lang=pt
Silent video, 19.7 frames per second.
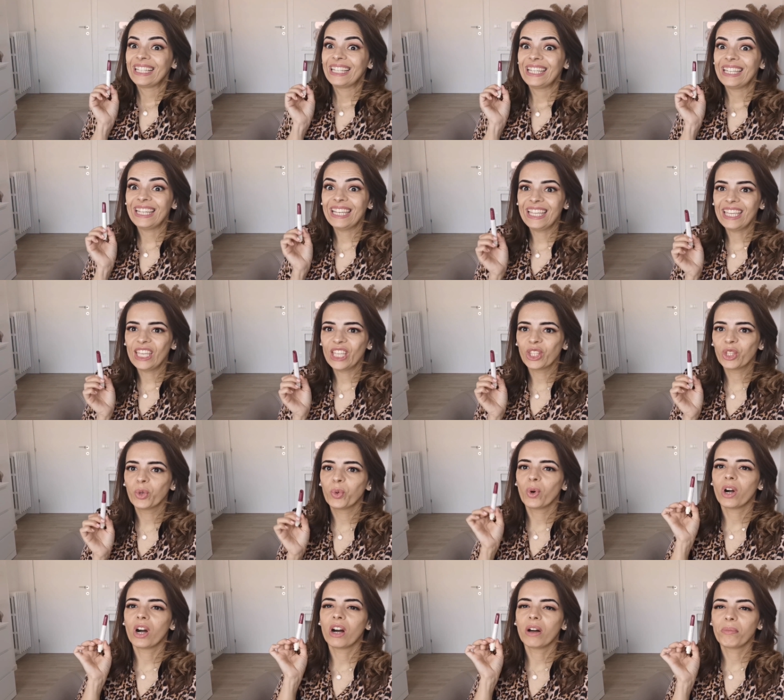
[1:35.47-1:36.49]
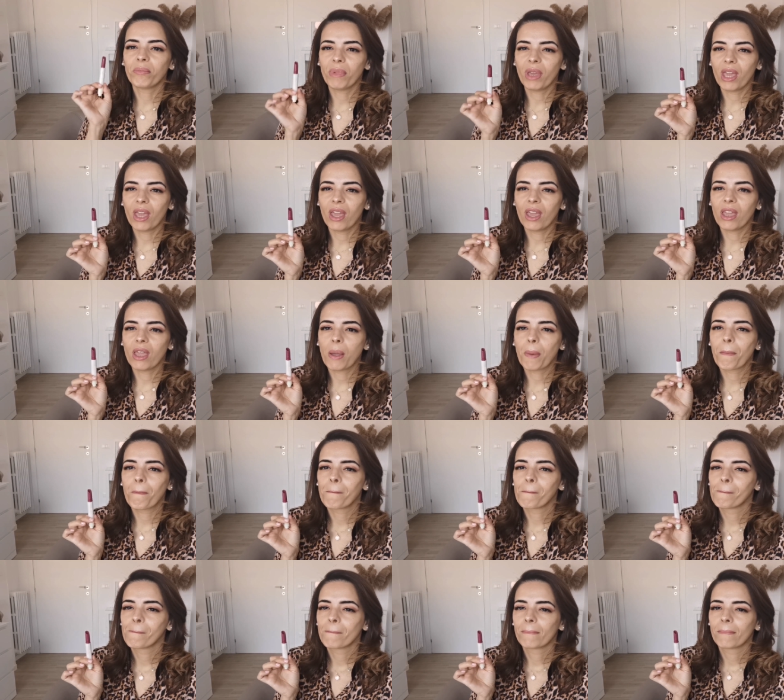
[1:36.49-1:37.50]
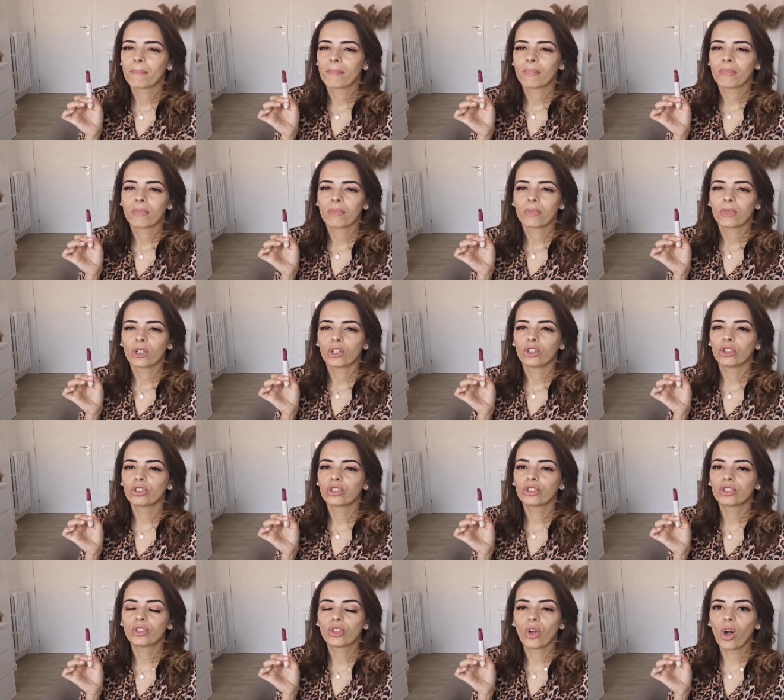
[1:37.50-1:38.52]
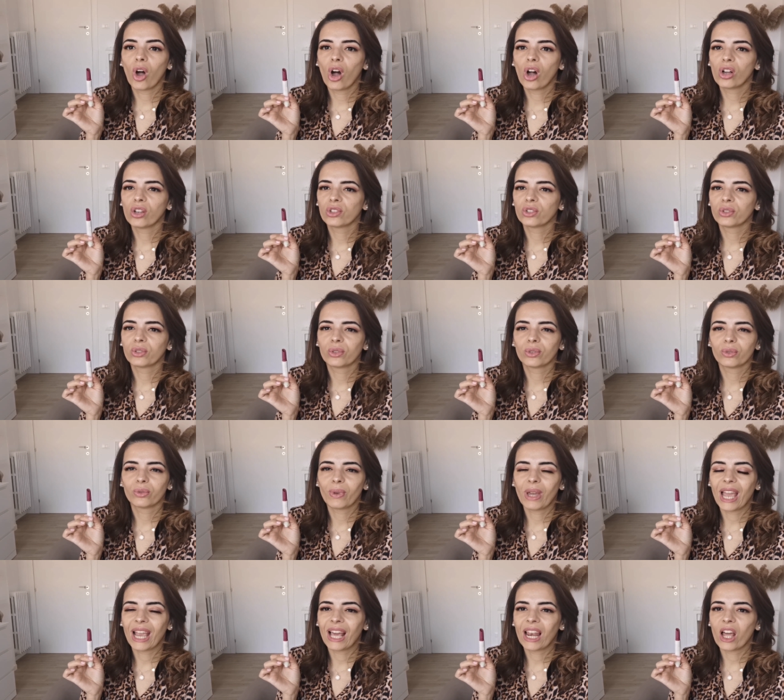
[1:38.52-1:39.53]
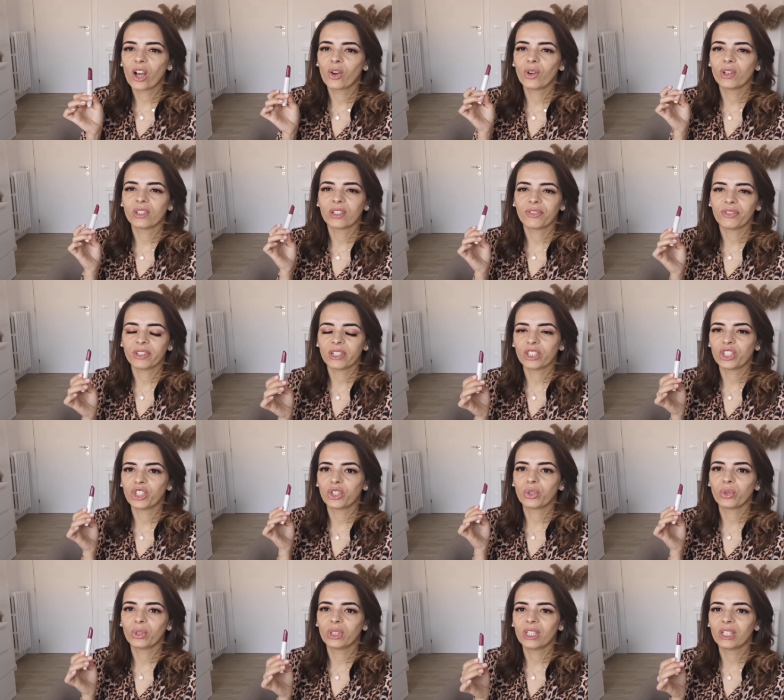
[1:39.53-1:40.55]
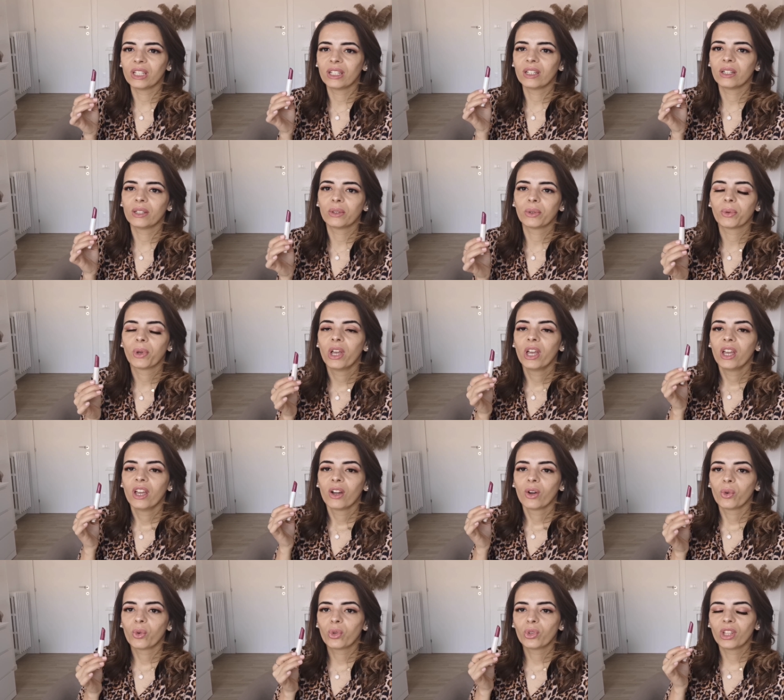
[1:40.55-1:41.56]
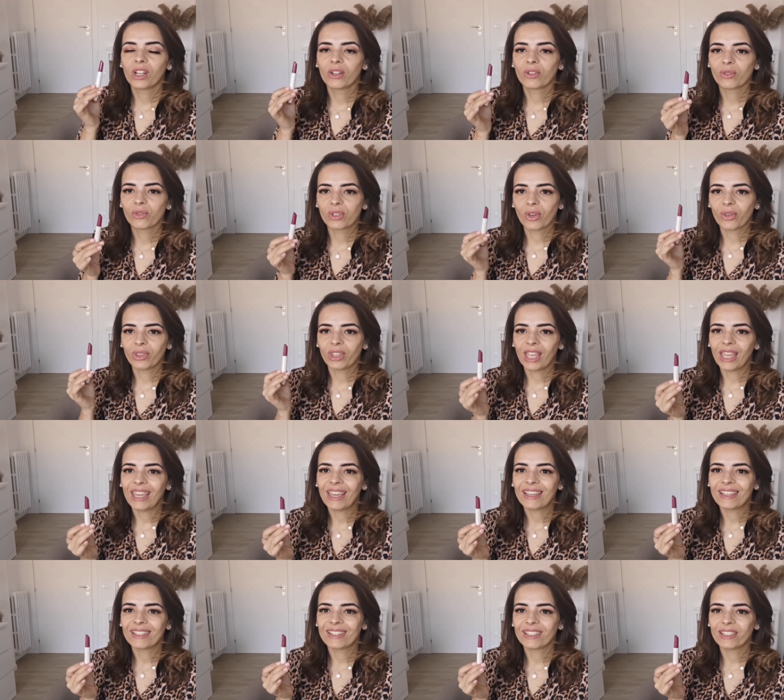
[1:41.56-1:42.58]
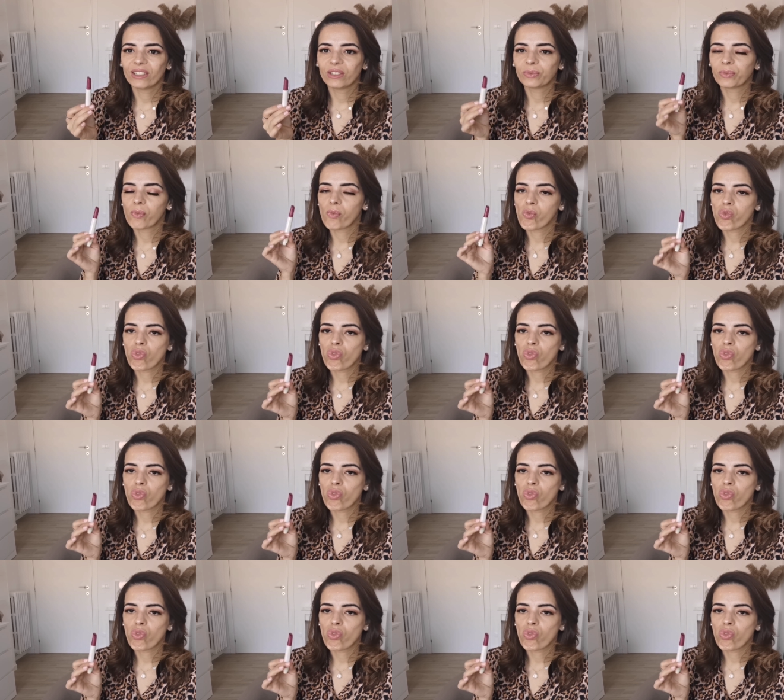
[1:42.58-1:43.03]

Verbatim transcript: Lindo, amei. Gostoso, não é aquela coisa que fica te grudando, grudando no seu dente.